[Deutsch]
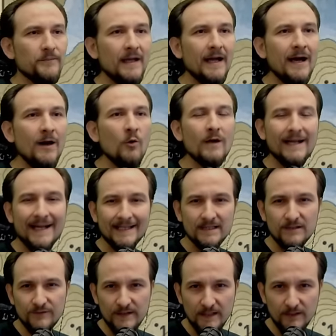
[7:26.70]
auch
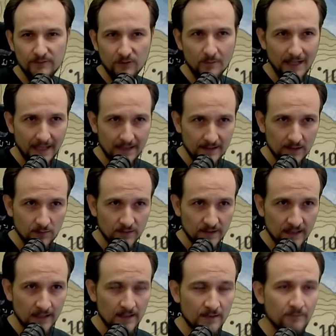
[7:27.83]
ganz viel vom Land aus
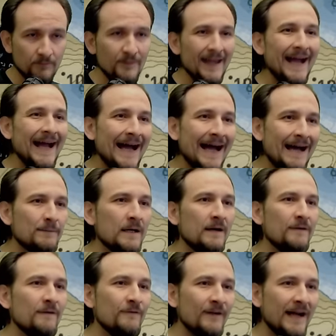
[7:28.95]
angeln.
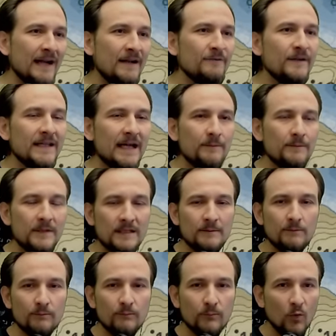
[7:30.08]
Aber weil wir ja mit
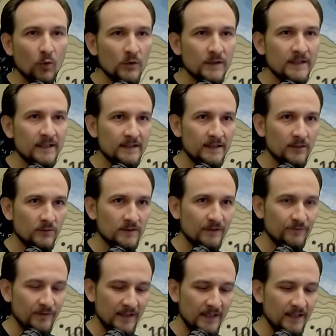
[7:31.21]
dem Boot jetzt hier
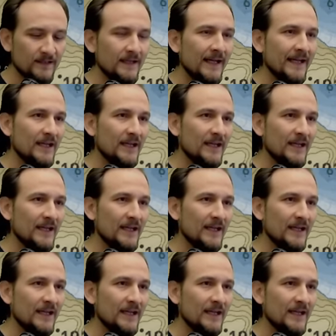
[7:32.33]
unterwegs sein